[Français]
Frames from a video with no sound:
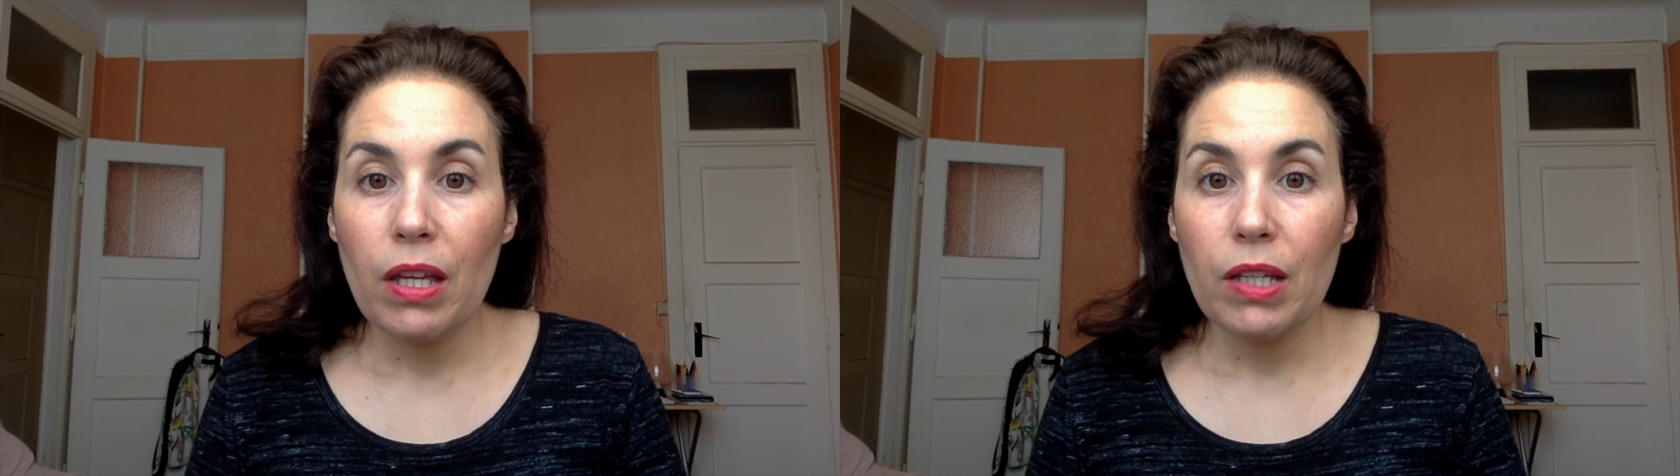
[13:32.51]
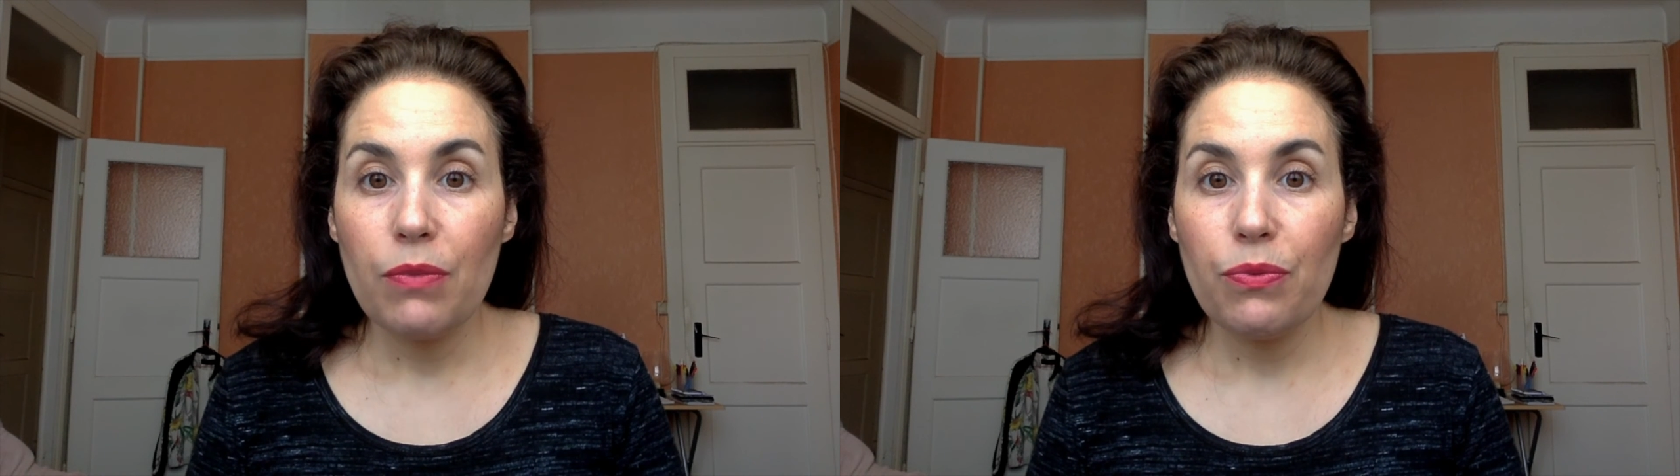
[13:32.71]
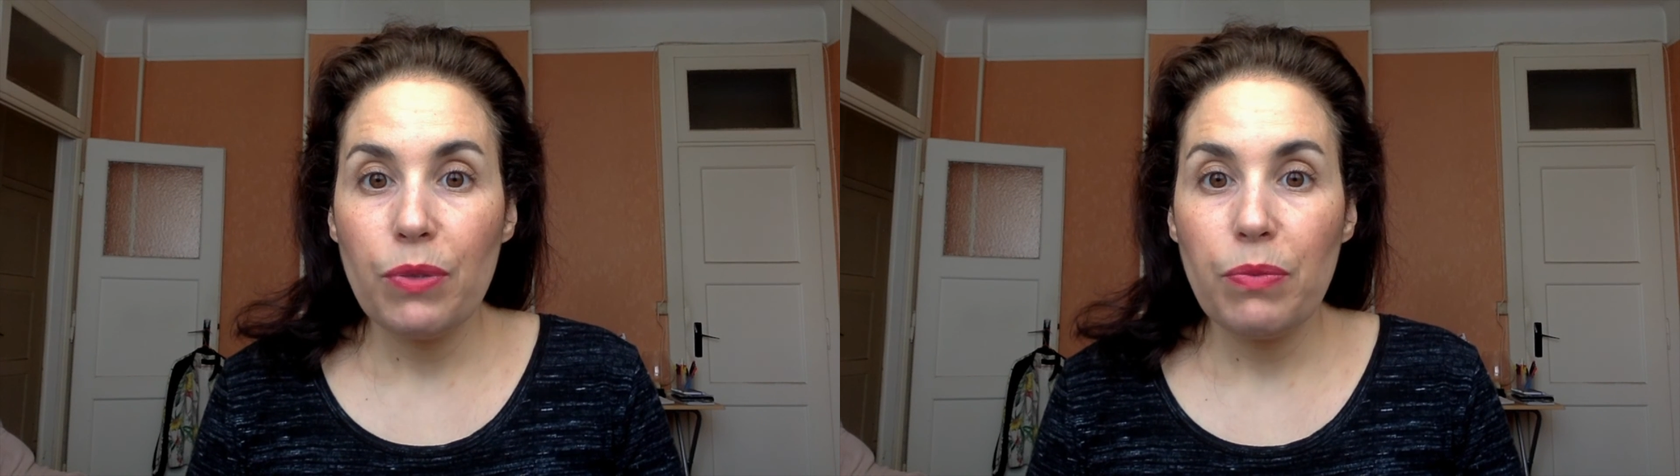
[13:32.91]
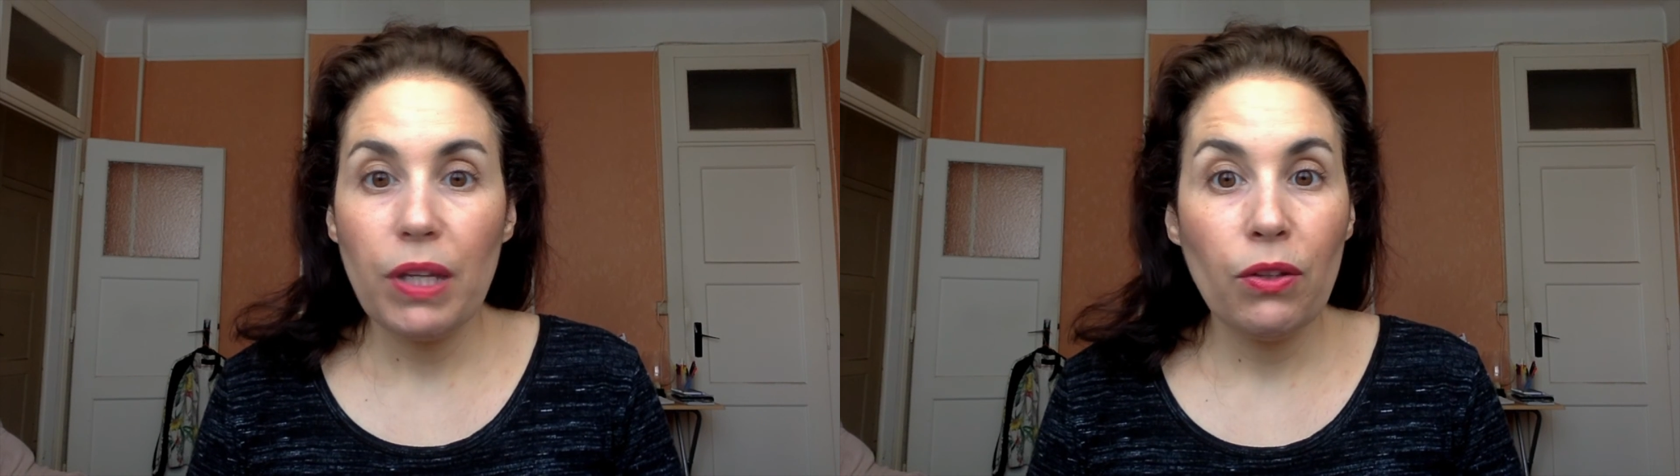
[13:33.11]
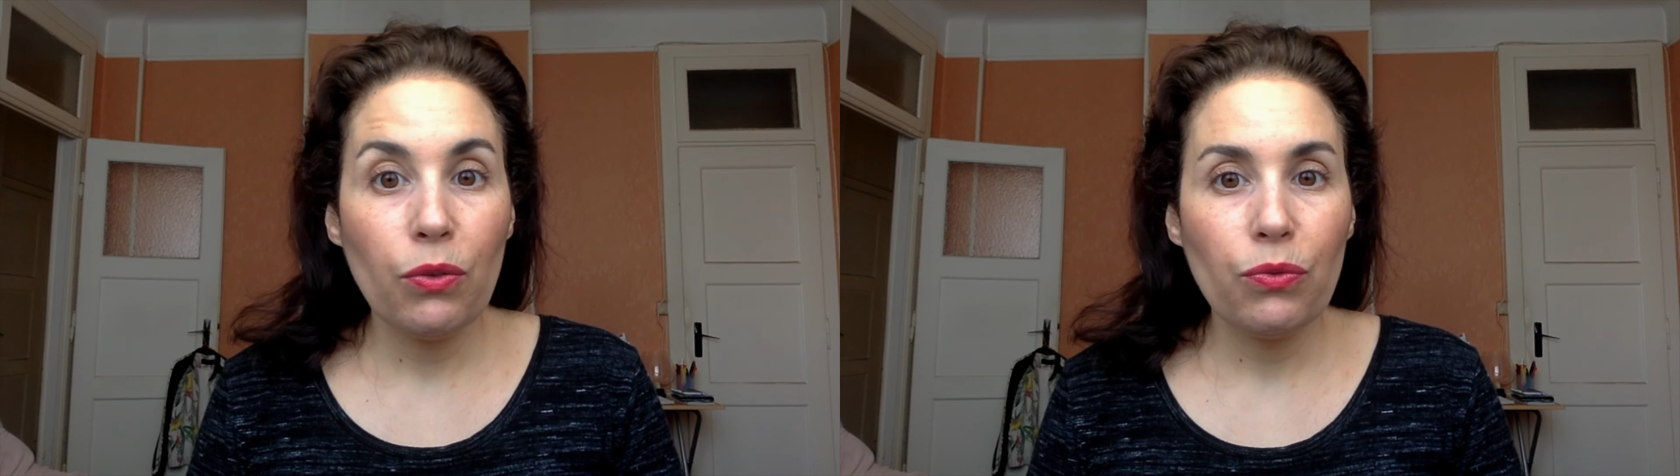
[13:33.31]
qui me fait
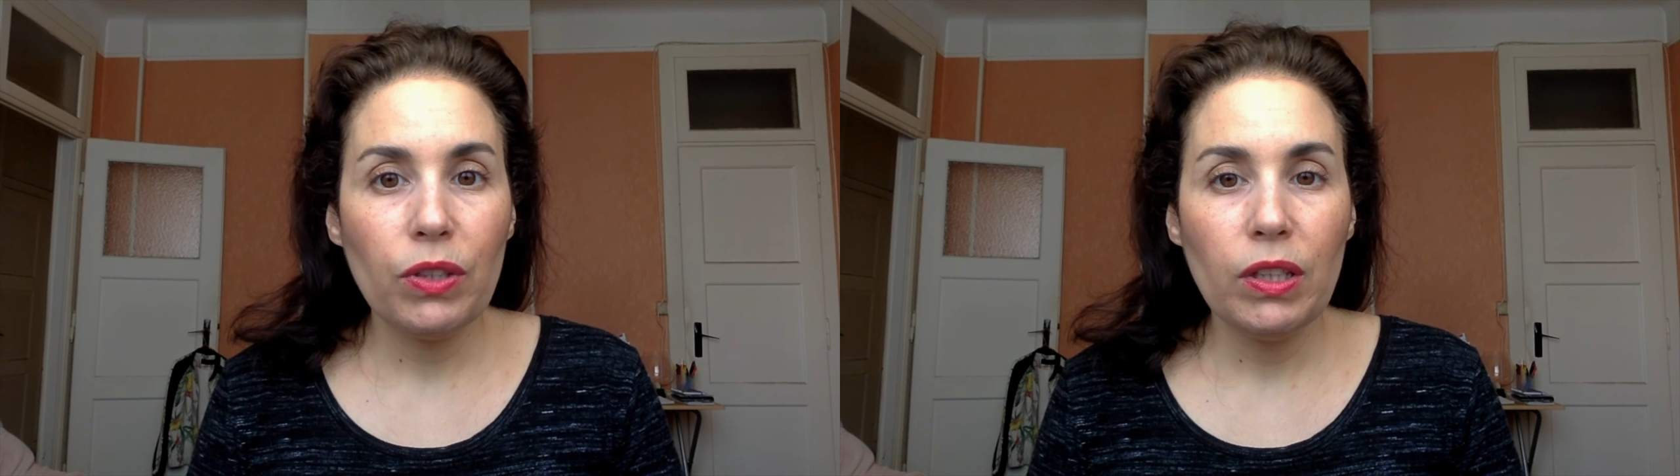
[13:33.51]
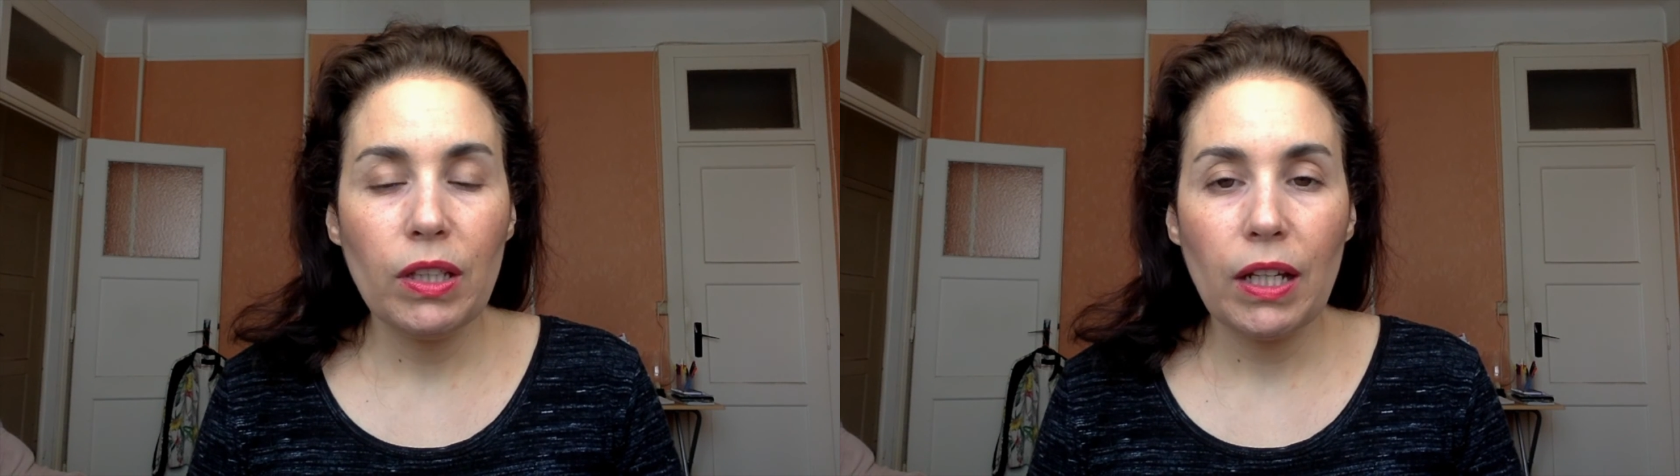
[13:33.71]
bien envie,